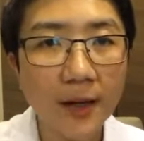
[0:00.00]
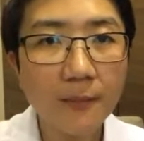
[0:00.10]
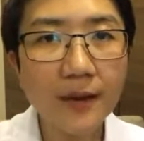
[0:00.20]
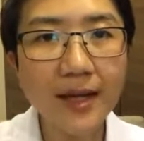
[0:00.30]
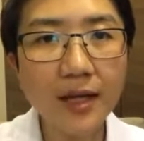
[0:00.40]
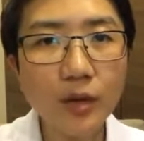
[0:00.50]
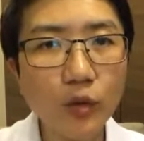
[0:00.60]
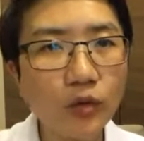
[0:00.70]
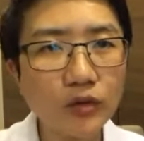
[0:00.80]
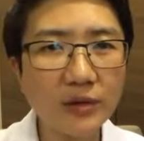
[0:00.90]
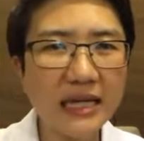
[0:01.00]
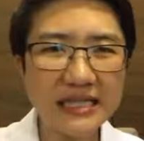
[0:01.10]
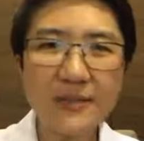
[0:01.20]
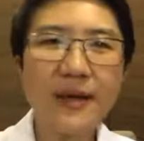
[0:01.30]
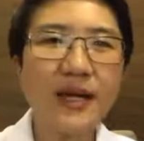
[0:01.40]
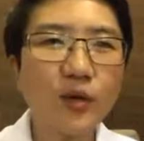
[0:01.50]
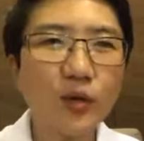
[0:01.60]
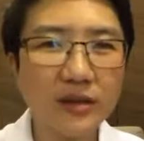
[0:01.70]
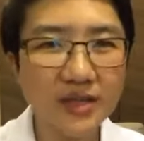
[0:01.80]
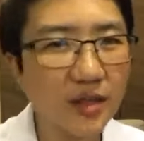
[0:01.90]
มะเร็งกระดูกส่วนใหญ่จริงมะเร็งกระดูก
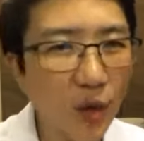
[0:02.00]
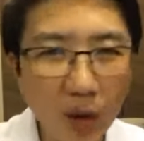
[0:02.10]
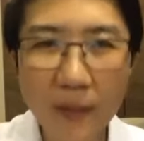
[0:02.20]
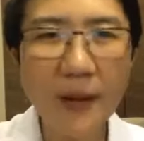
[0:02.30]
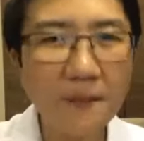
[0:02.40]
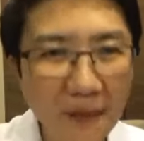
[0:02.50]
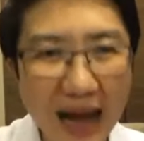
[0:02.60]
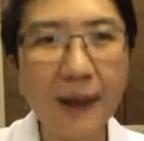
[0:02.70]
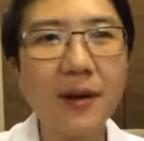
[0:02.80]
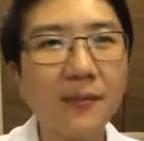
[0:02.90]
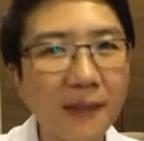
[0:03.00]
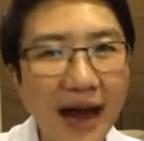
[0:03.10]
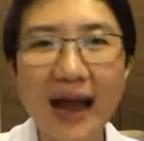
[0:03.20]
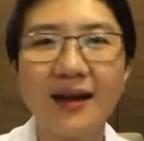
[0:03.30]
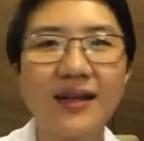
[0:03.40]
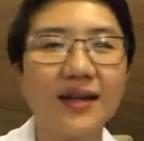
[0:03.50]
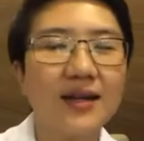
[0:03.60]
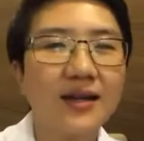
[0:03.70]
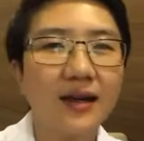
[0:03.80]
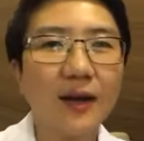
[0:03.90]
ก็เจอน้อยมากๆมาก ๆเลย
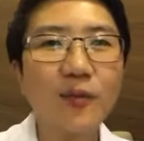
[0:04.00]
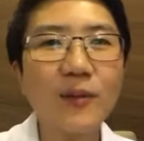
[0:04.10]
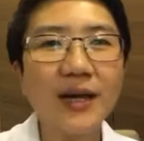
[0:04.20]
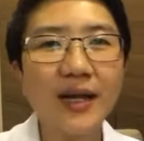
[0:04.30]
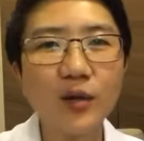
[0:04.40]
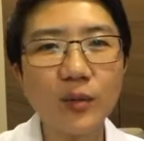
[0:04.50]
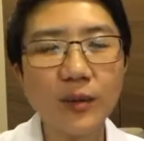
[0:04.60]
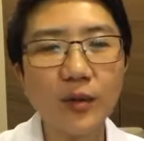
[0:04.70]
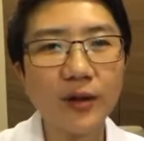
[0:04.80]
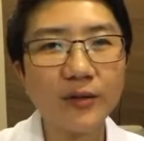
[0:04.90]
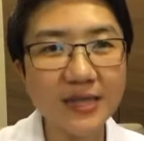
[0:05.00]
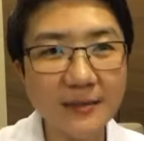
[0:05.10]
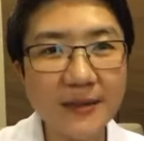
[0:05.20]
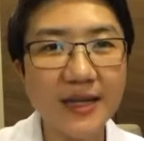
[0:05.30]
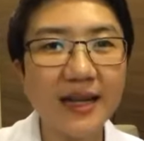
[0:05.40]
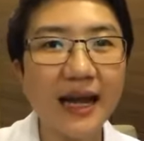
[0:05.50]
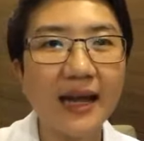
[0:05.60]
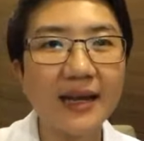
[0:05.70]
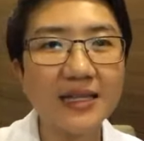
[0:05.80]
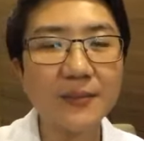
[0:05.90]
คำว่ามะเร็งกระดูกบางคนเข้าใจผิดนะคะ
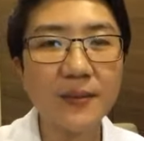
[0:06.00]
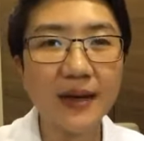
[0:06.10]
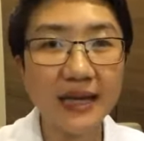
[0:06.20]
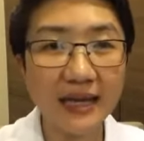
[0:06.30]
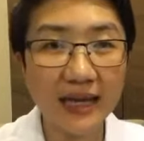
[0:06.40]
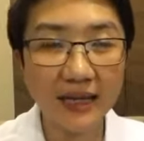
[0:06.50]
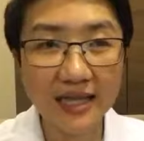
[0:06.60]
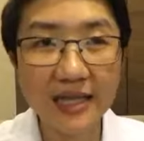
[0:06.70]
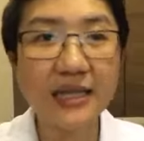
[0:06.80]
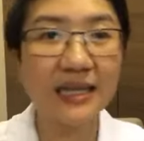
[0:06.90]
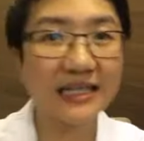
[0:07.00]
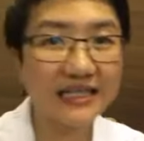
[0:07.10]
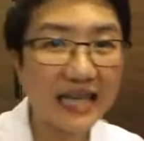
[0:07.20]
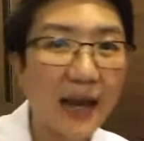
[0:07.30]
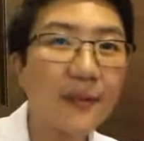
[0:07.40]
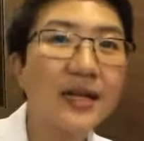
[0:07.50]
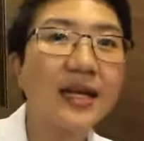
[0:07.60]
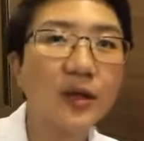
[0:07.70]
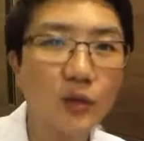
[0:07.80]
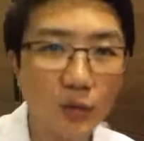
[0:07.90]
น่าจะเป็นมะเร็งเลี้ยที่อื่นกระจายไปที่
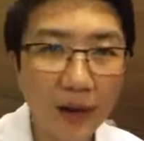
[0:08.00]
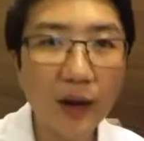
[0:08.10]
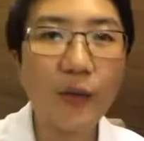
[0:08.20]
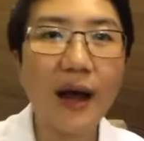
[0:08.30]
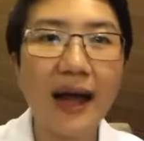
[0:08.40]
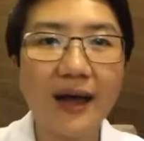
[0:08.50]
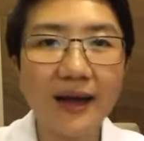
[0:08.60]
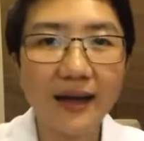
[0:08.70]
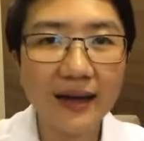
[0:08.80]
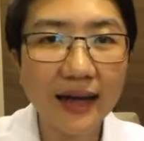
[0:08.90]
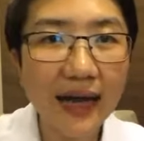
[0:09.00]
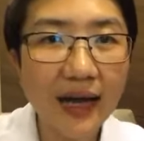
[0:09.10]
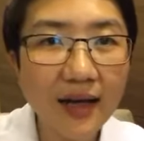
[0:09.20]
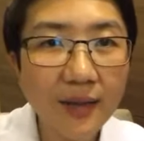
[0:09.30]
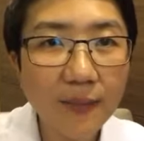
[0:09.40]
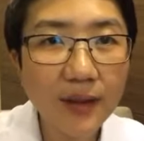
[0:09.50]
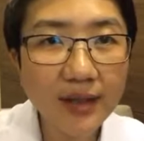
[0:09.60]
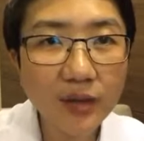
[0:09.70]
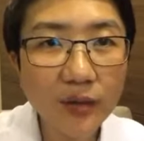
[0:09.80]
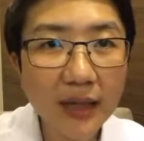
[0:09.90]
กระดูกมากกว่า นะคะ มะเร็ง
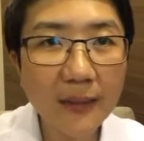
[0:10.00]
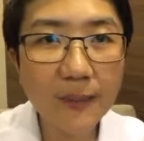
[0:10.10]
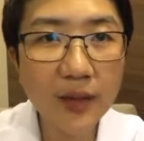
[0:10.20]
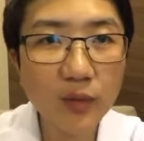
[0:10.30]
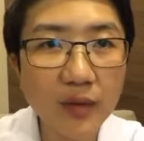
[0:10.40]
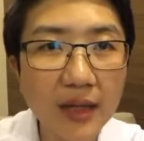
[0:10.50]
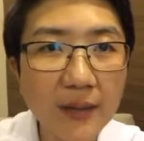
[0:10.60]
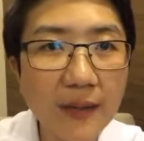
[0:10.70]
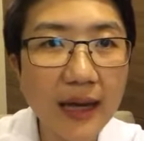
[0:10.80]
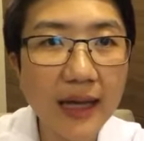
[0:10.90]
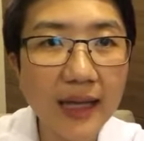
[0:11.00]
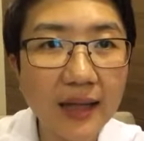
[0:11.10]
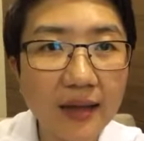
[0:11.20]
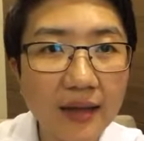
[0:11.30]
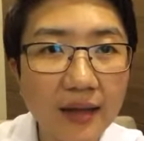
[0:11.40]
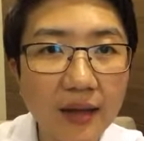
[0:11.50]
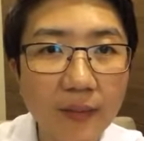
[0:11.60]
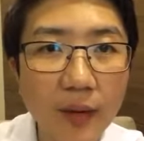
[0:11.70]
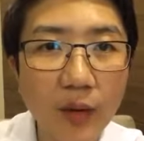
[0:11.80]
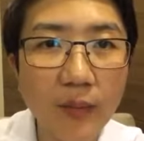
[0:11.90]
เต้านมทานปลาดุกได้ไหม
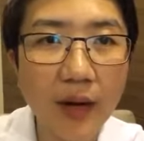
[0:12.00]
บางคนบอก